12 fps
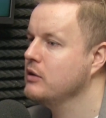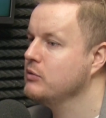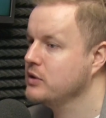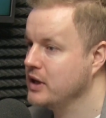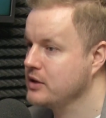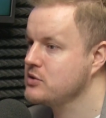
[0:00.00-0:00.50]

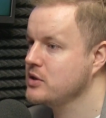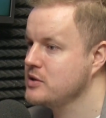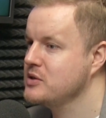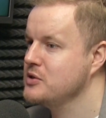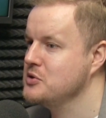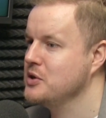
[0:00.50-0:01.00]
Wy także
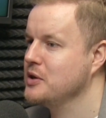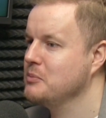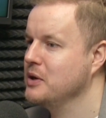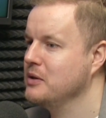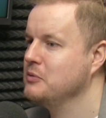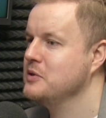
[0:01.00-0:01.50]
jesteście ich
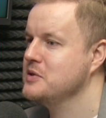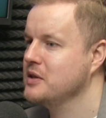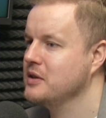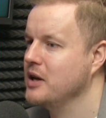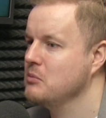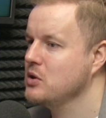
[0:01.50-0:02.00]

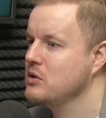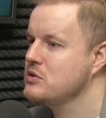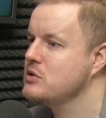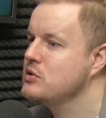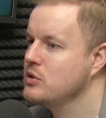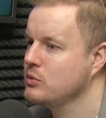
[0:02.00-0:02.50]
beneficjentami.
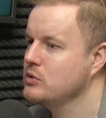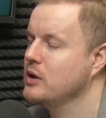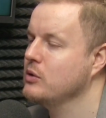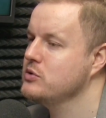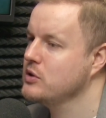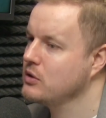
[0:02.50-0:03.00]
Co się
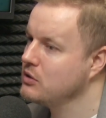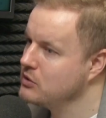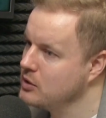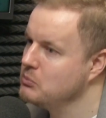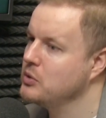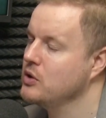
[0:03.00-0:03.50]
udało dzięki
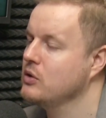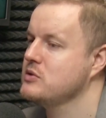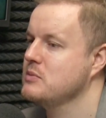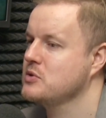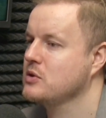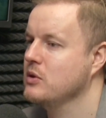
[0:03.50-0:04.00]
tym
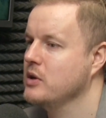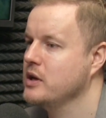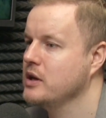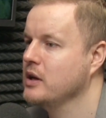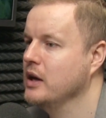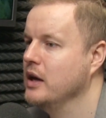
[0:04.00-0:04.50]
pieniądzom z
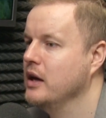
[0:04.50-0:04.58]
kolei